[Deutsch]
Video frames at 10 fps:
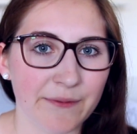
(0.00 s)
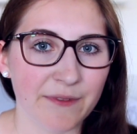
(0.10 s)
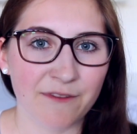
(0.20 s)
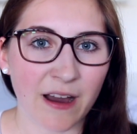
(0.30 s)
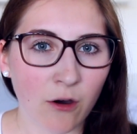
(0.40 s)

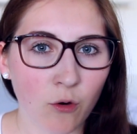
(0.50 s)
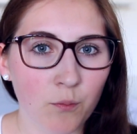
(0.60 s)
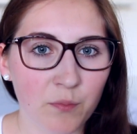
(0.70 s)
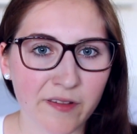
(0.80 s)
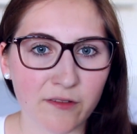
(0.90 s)

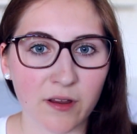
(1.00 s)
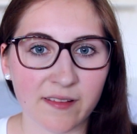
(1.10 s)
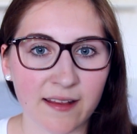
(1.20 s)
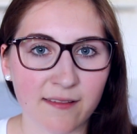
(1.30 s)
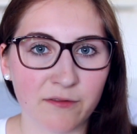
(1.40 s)
warum bist du das
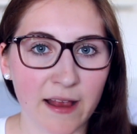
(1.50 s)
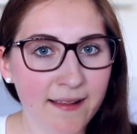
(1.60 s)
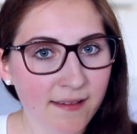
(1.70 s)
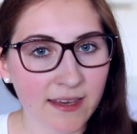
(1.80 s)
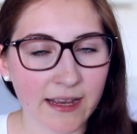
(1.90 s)
jetzt? Du
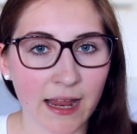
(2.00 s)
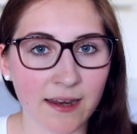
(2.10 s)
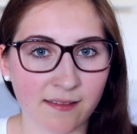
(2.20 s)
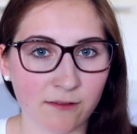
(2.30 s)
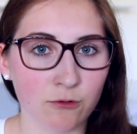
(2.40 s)
verhältst dich ja gar
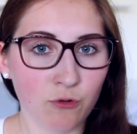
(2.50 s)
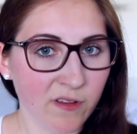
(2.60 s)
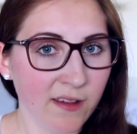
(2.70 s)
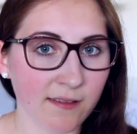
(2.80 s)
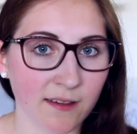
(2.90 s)
nicht so, du
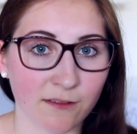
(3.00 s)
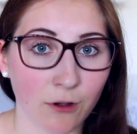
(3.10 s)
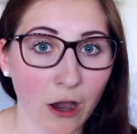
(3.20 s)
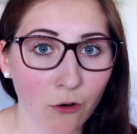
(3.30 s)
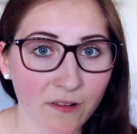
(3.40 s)
siehst nicht so
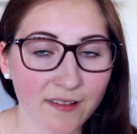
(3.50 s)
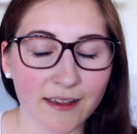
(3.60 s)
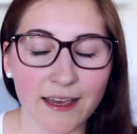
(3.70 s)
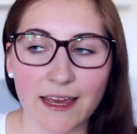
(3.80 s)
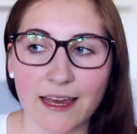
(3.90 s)
aus.